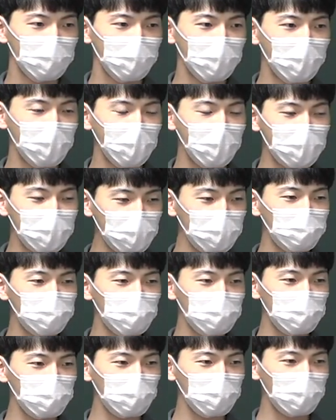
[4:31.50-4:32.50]
하나
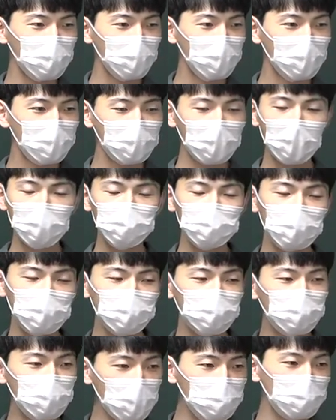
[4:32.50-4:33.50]
풀었어요? 다음 주까지
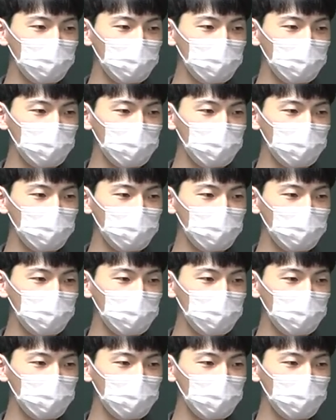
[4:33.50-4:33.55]
6회